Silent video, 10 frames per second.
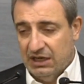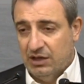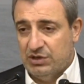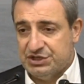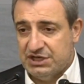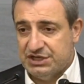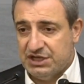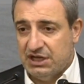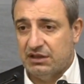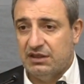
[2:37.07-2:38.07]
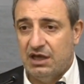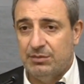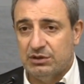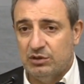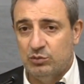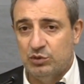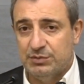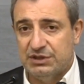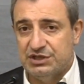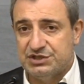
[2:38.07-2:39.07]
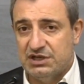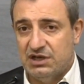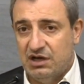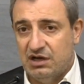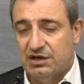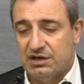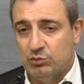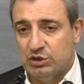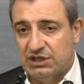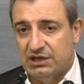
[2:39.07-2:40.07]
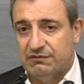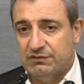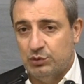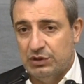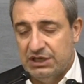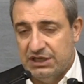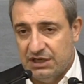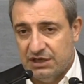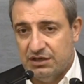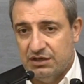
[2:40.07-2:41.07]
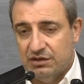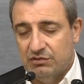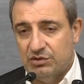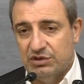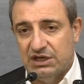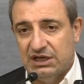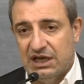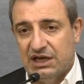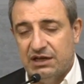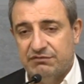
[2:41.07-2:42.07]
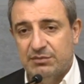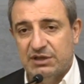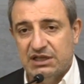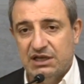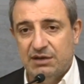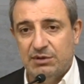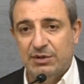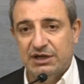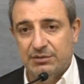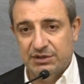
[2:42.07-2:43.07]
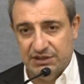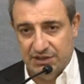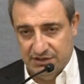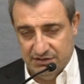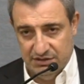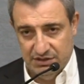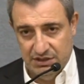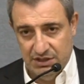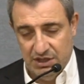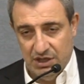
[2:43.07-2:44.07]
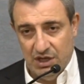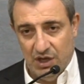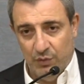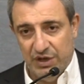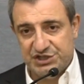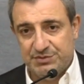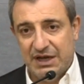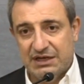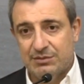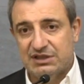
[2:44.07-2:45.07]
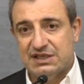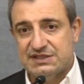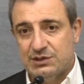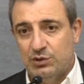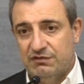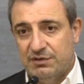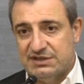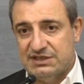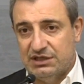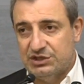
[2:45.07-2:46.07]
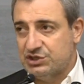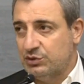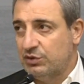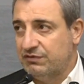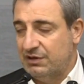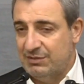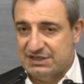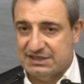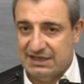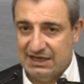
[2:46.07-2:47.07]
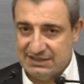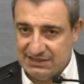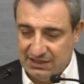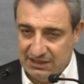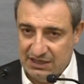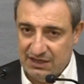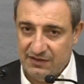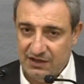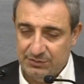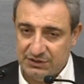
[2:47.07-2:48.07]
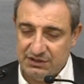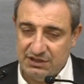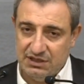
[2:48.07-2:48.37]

لولا الجيش كانت ذهبت الأمور باتجاه آخر مختلف كليا وكنا دخلنا في متاهة ما بعد متاهة ويجب عدم التساهل في مسألة الشغور في المجلس العسكري هذا أمر